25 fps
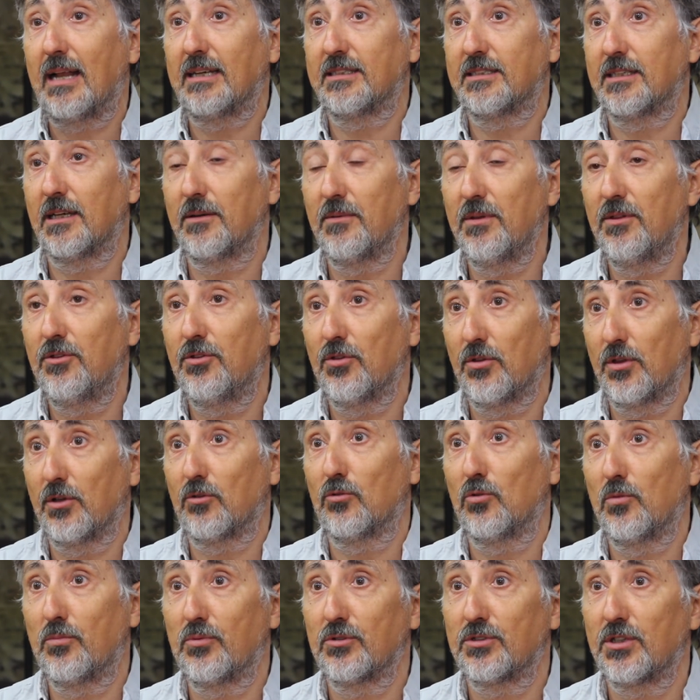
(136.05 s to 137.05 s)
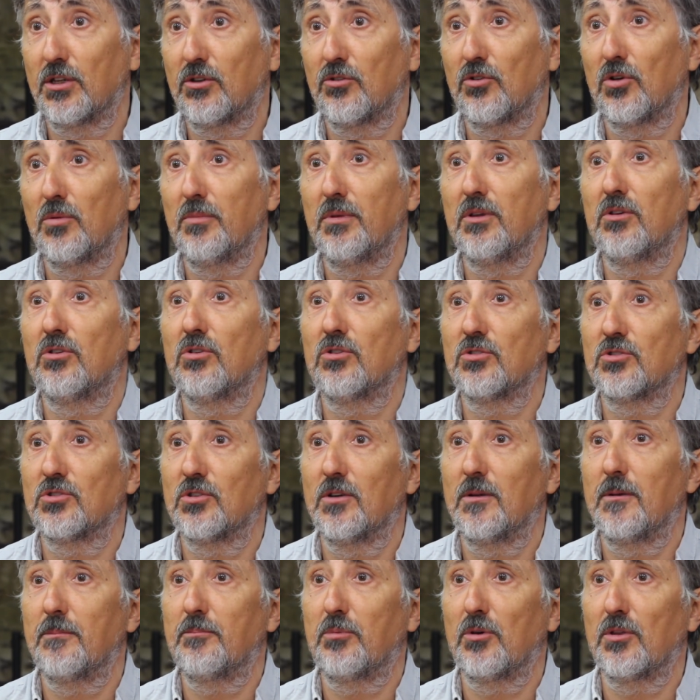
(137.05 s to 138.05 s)
al servicio de grupos económicos
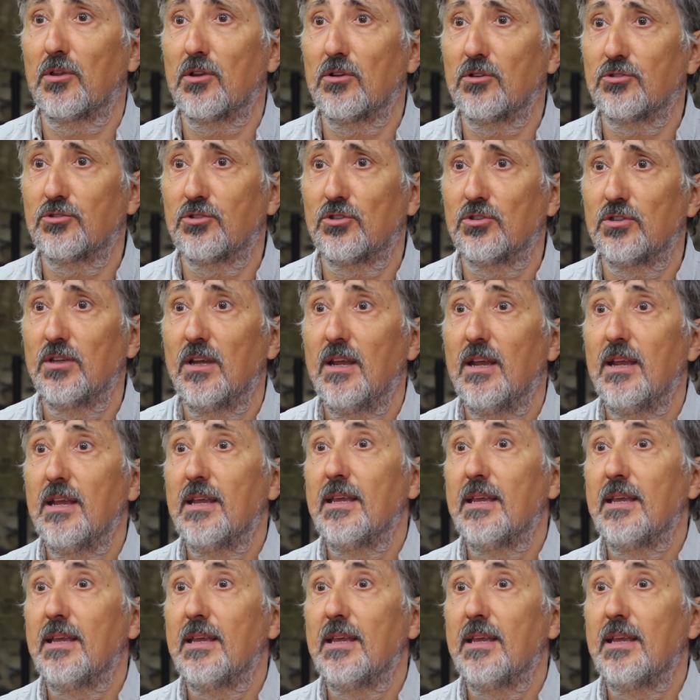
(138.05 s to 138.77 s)
eh, poderosos